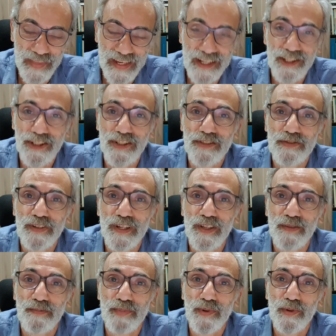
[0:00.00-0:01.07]
a gente fala
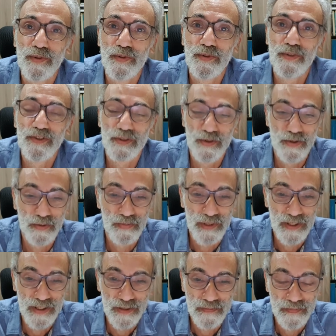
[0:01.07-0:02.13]
um pouco
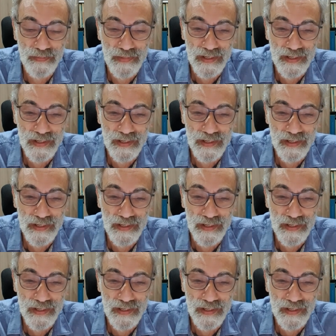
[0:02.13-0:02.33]
sobre